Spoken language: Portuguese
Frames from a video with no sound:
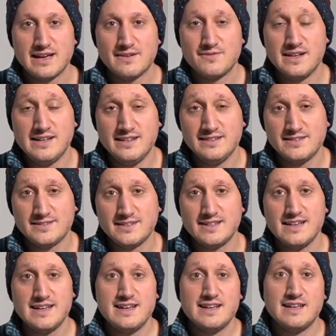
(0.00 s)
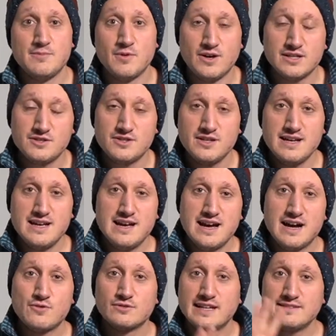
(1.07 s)
velhice e morte,
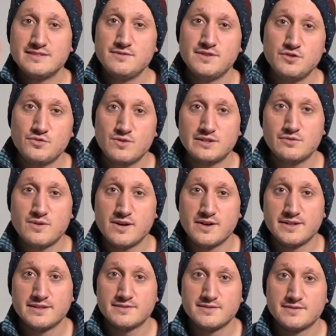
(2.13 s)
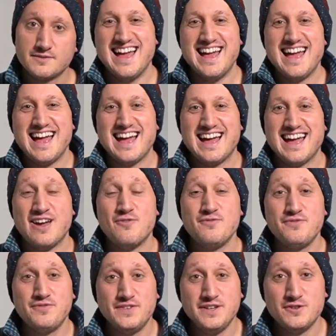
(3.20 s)
Acontece em 24 horas. É um
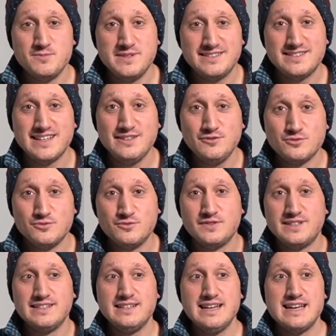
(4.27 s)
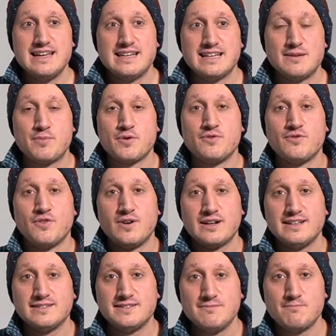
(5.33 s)
filme, sem dúvida, que
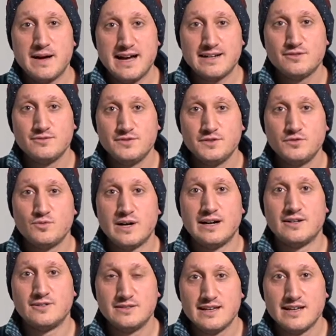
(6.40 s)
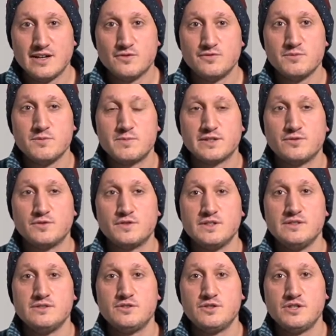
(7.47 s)
provoca esse impacto visual. É um filme para tu
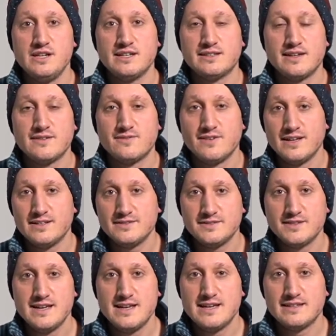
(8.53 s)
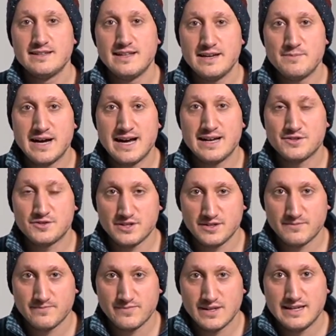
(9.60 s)
sentir através da imagem.
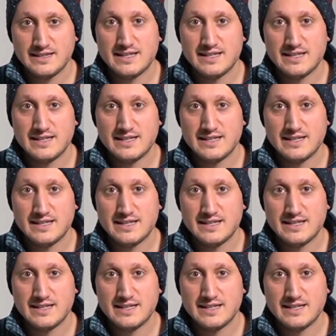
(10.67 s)
E